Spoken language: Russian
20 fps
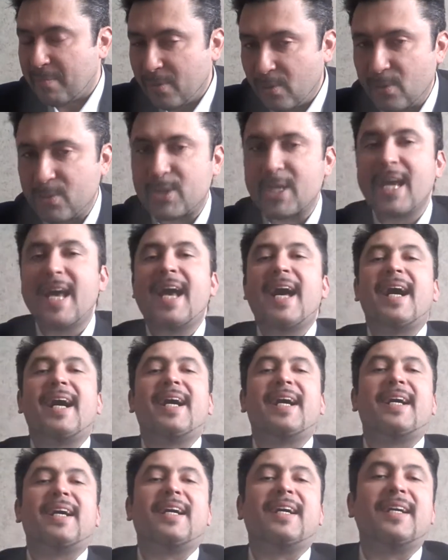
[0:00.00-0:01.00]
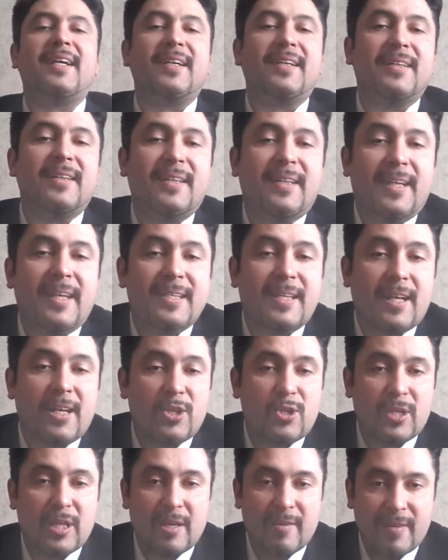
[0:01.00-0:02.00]
Плюс э, несколько
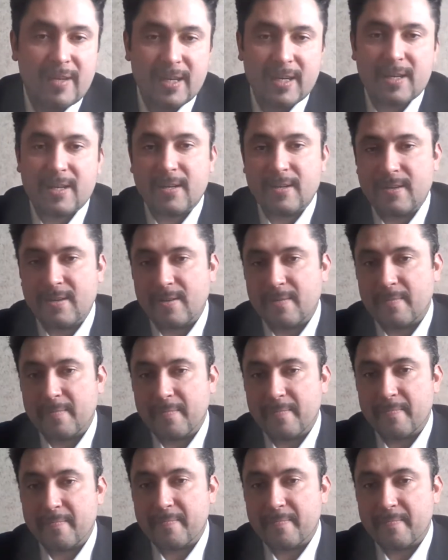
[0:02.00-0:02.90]
человек э,